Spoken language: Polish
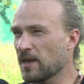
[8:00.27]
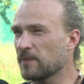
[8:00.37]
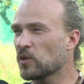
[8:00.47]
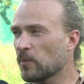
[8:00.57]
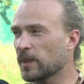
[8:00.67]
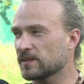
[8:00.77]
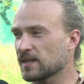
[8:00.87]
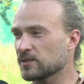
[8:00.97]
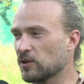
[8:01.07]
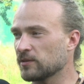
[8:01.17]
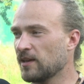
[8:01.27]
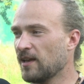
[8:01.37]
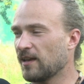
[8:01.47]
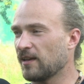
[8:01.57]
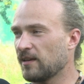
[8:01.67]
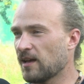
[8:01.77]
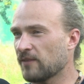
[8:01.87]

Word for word: miałem dobry sezon. E,